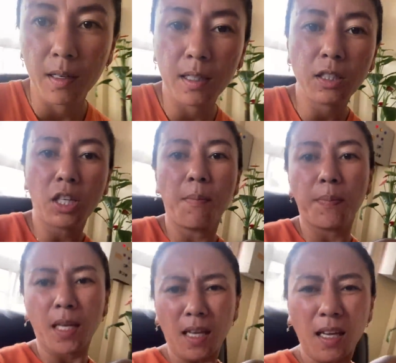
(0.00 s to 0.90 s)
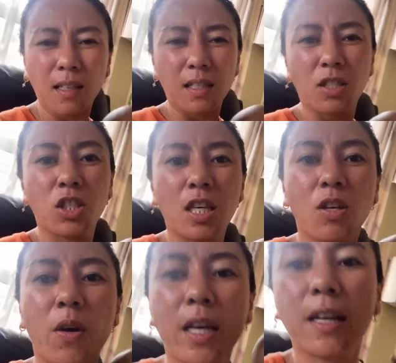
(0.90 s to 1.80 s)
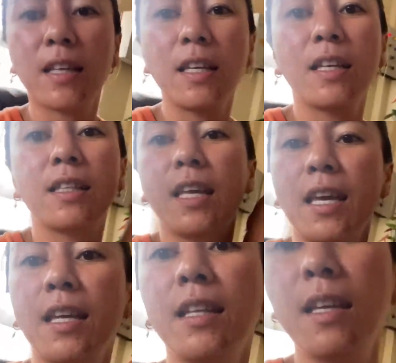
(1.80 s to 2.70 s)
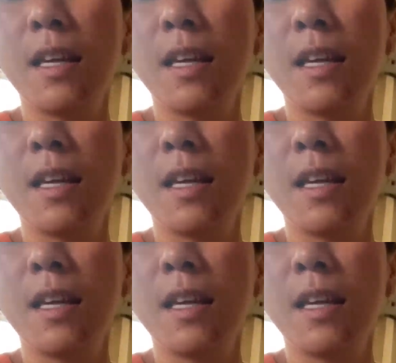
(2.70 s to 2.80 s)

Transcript: Oh, syempre, si Chico ay ready na din.